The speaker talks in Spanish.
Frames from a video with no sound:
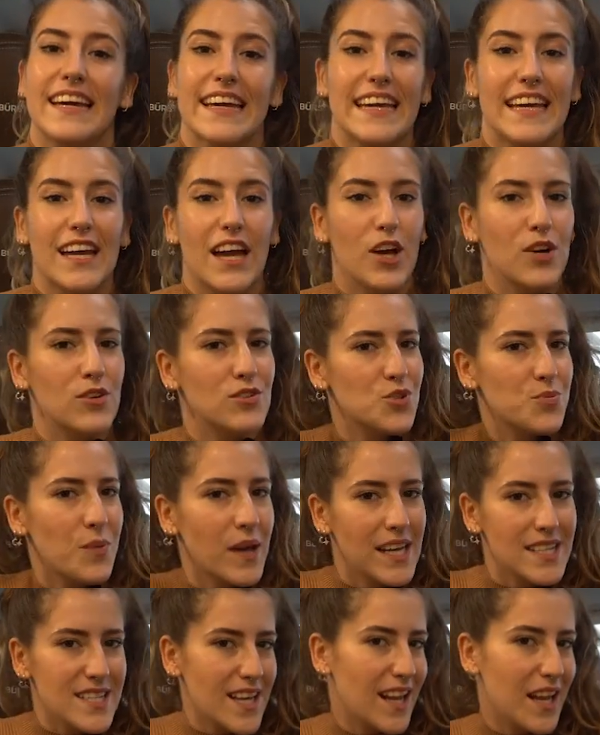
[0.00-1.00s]
Y os
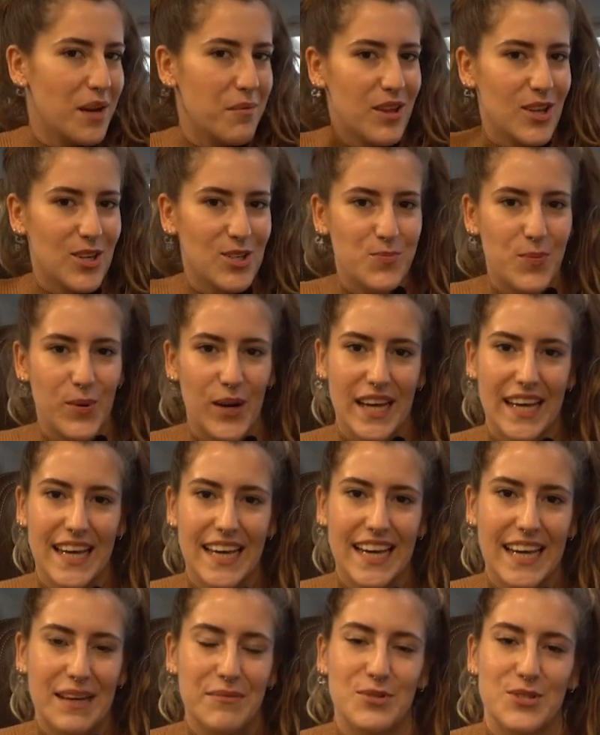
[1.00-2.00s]
van a salir vídeos por
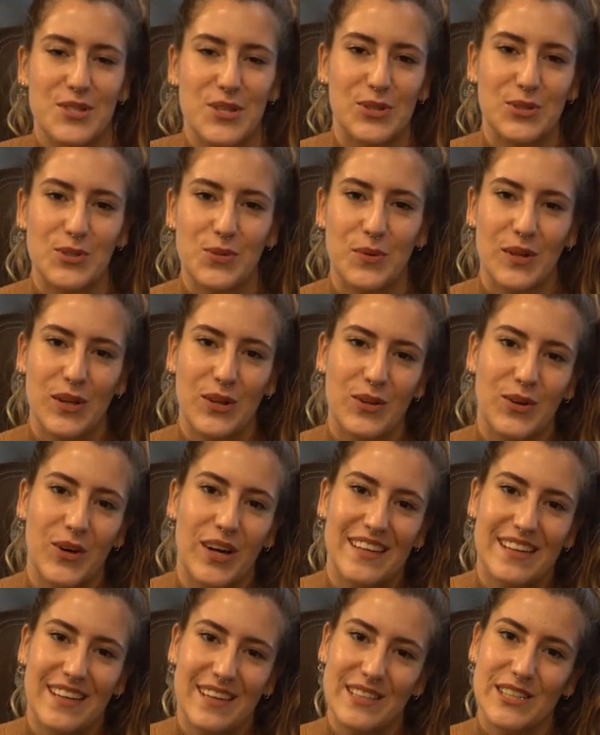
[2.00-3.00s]
aquí que hemos ido subiendo
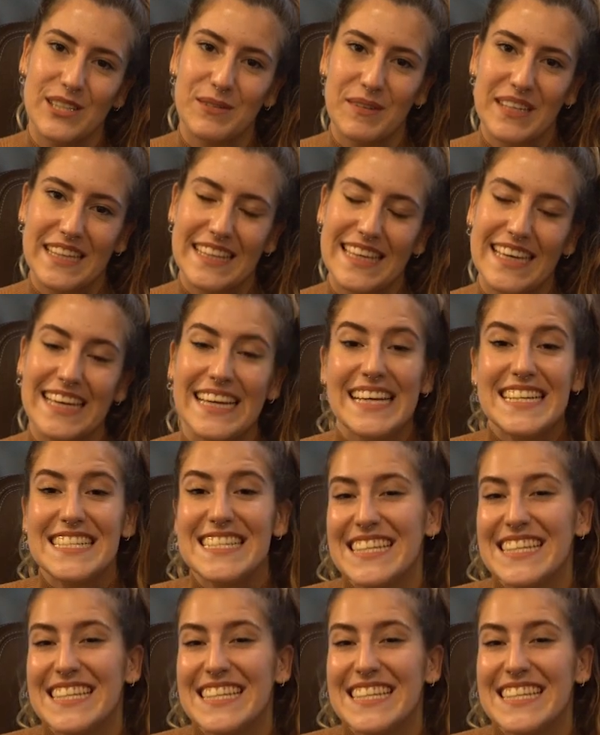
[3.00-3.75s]
anteriormente.